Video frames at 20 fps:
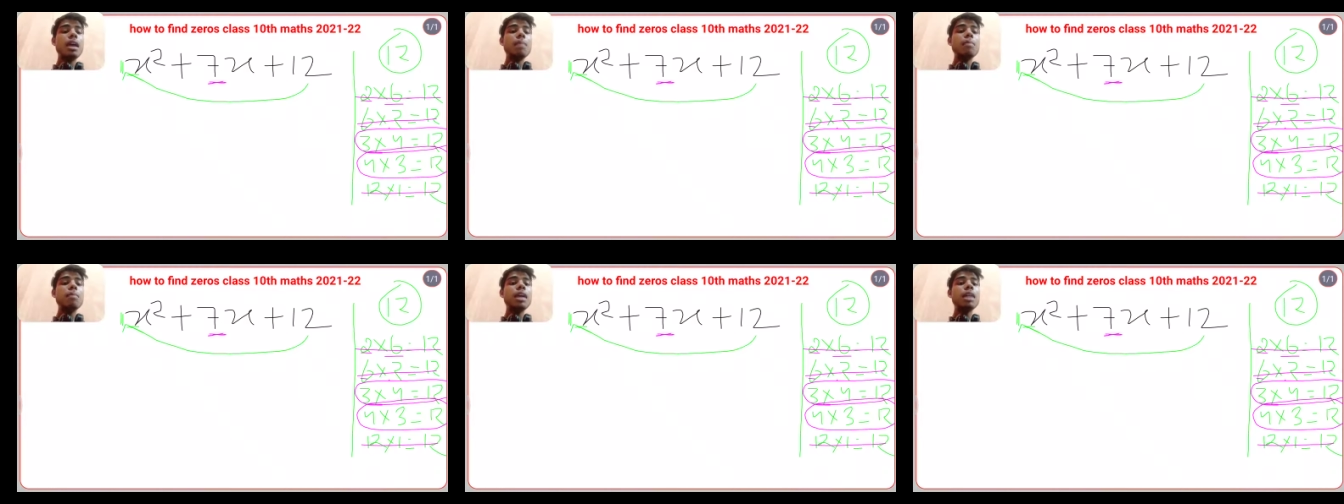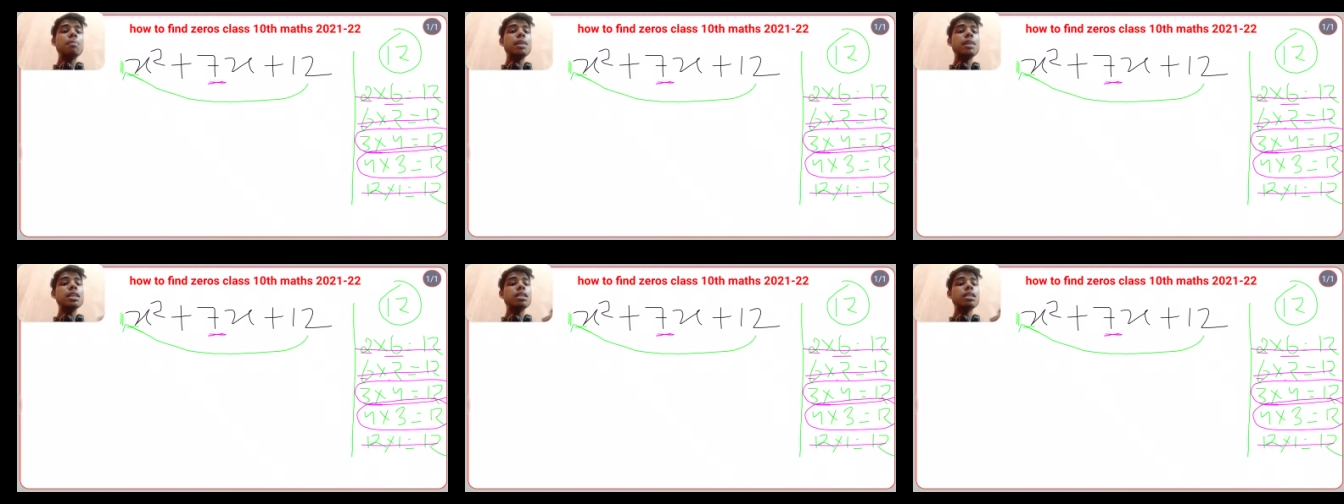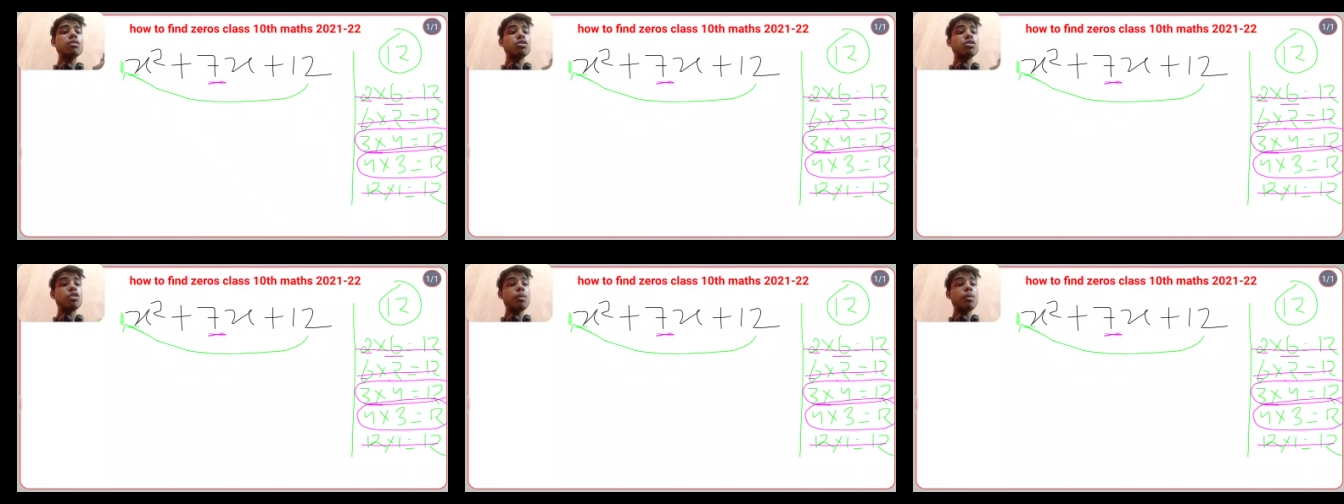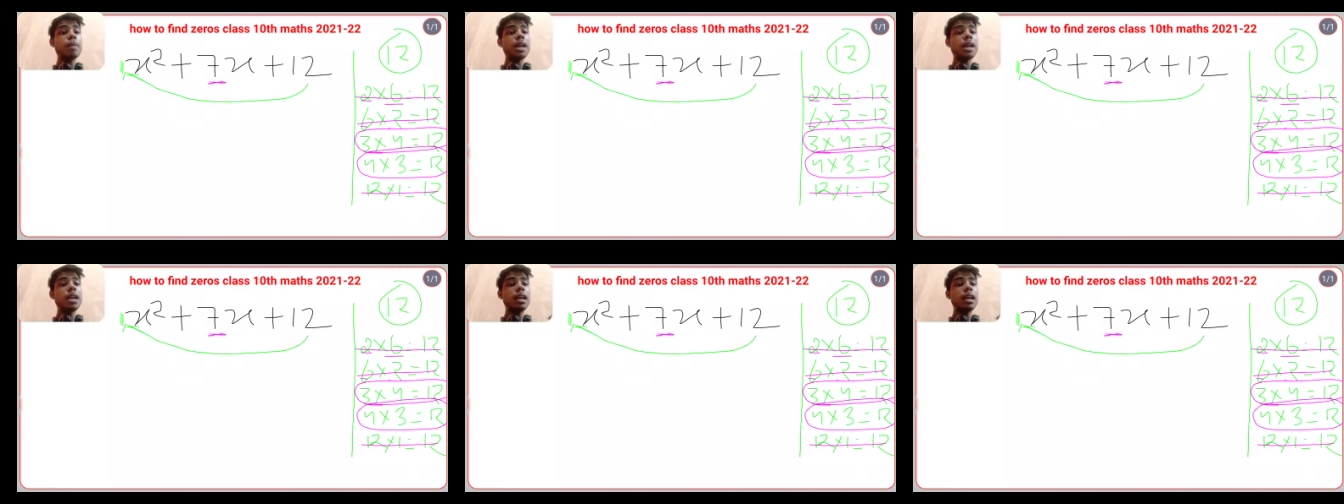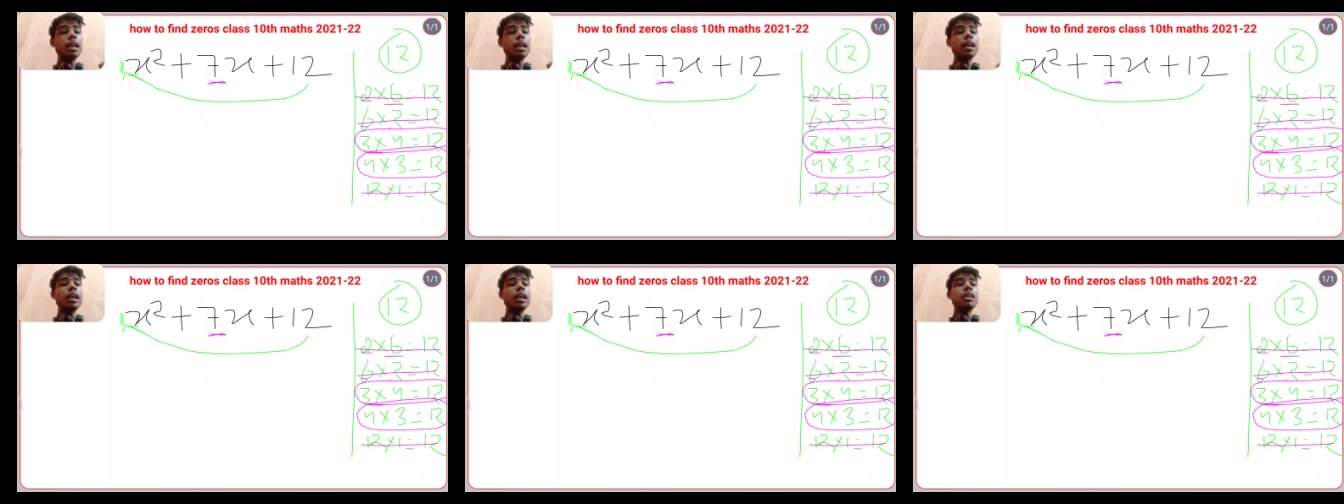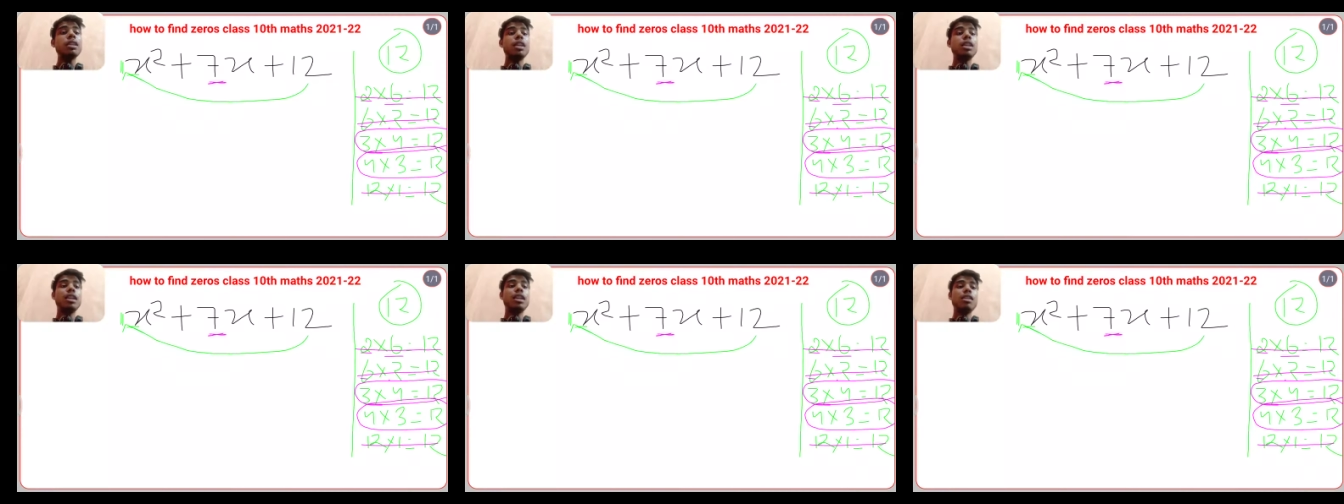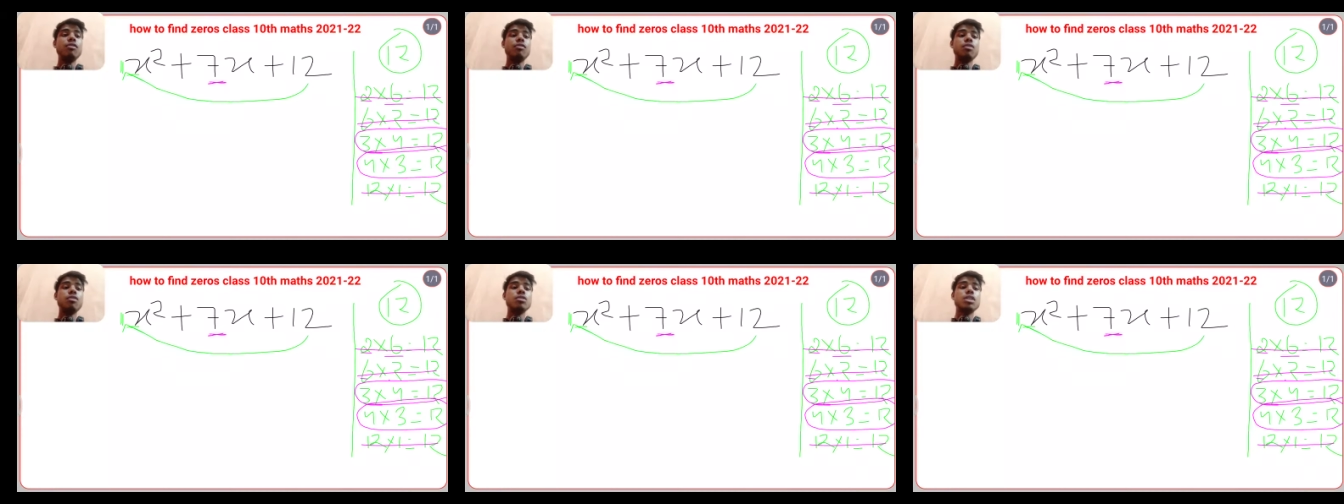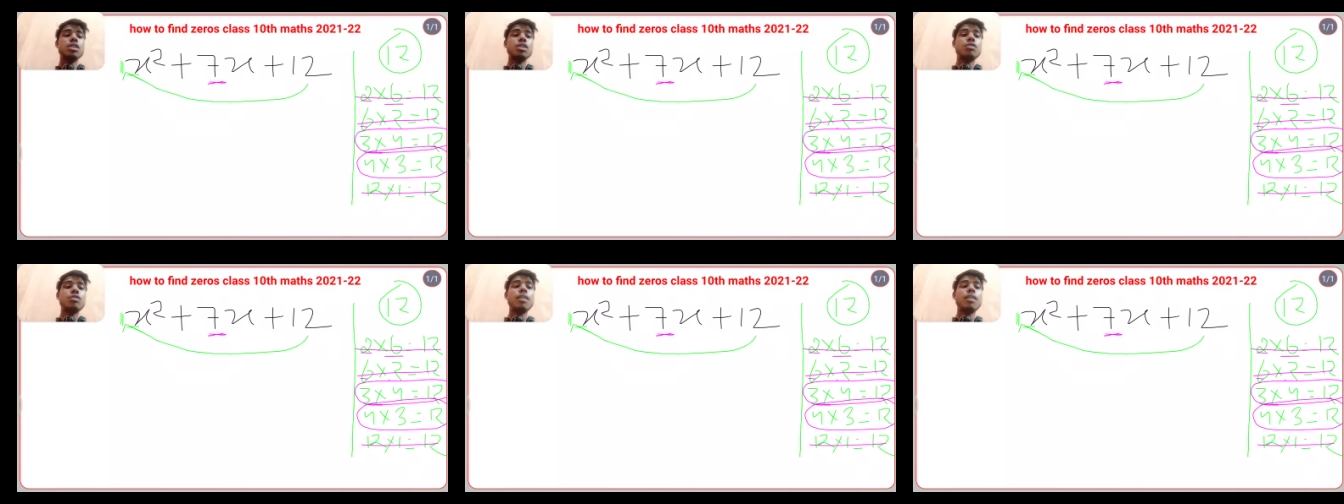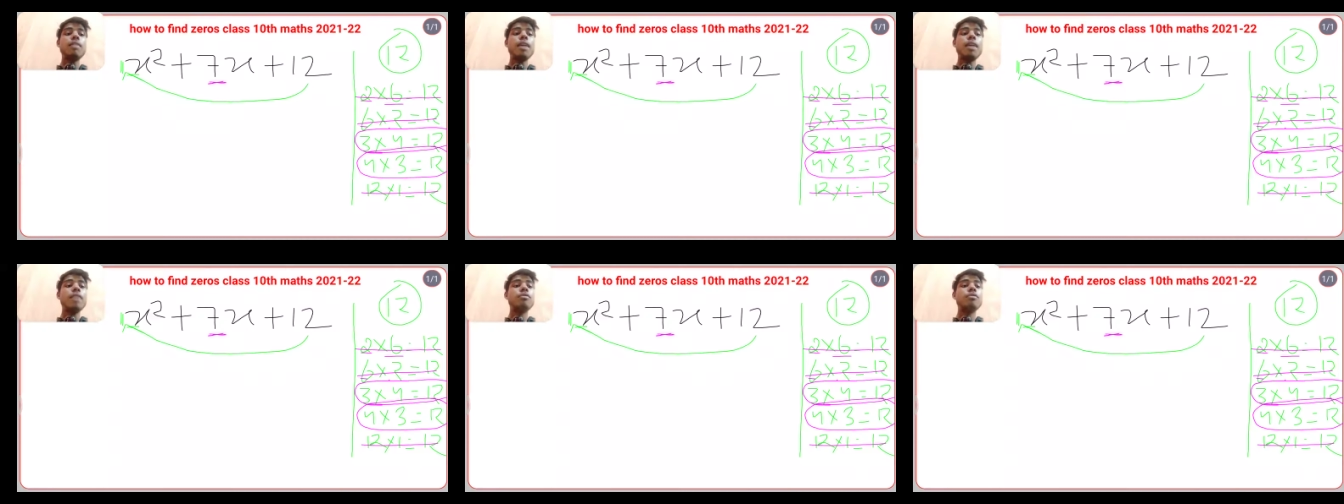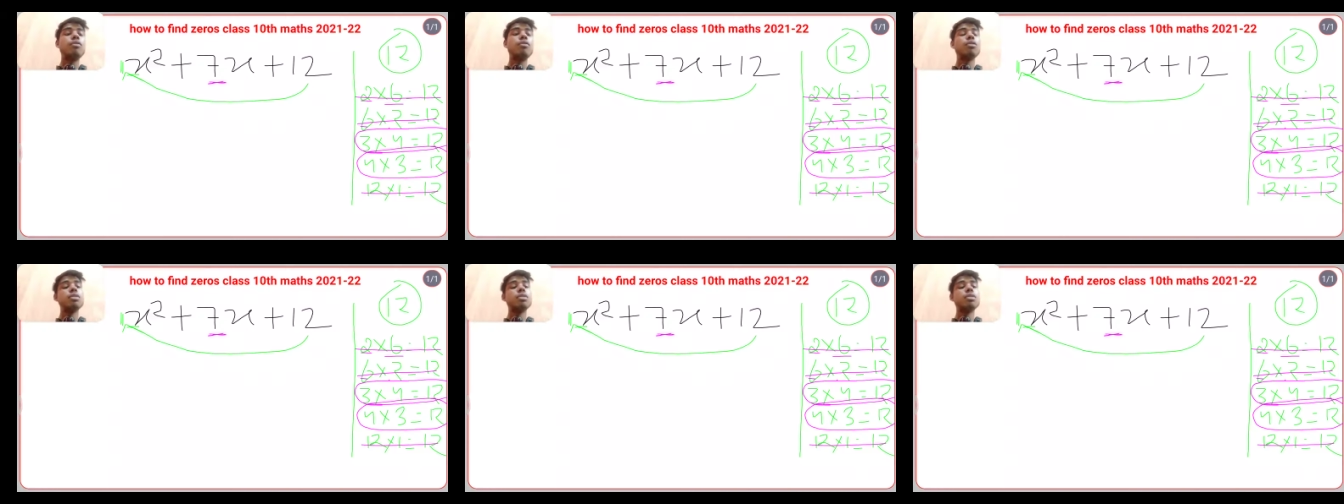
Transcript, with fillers: मेरे पास से दो पेयर निकल के आए थ्री फोर ज़ा ट्वेल्व एंड फोर थ्री